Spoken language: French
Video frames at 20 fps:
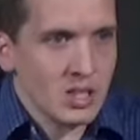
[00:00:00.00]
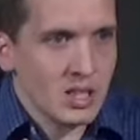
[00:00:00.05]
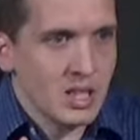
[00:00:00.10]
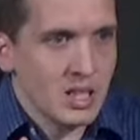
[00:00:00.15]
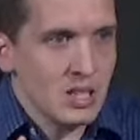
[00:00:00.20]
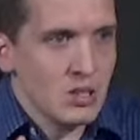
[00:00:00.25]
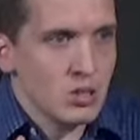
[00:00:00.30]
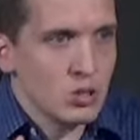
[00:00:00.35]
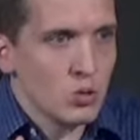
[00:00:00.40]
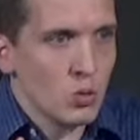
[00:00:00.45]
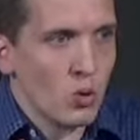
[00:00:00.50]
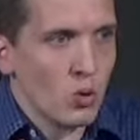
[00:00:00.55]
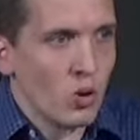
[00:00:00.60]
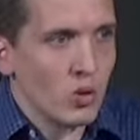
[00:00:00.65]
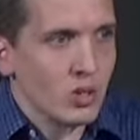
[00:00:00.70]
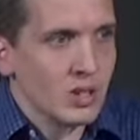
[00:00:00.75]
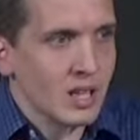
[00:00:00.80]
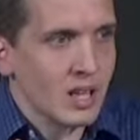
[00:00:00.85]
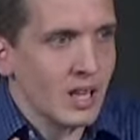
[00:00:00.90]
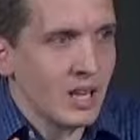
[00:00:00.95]
qui sont en
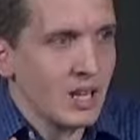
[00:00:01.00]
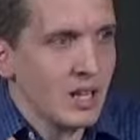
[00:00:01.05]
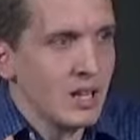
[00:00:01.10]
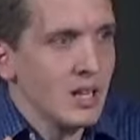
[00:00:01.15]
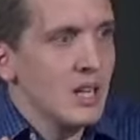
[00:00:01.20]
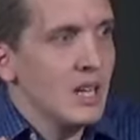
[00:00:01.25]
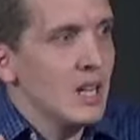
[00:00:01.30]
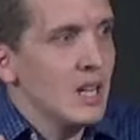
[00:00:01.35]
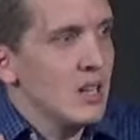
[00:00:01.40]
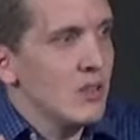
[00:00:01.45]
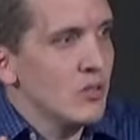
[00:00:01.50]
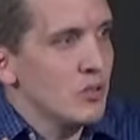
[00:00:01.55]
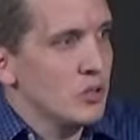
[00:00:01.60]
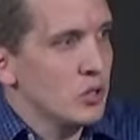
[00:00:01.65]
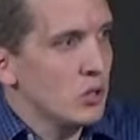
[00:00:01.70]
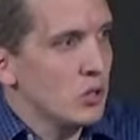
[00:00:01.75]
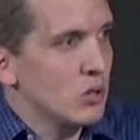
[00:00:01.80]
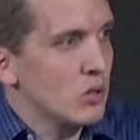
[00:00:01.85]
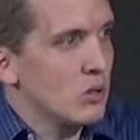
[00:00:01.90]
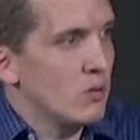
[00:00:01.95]
train
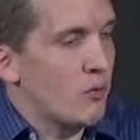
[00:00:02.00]
de...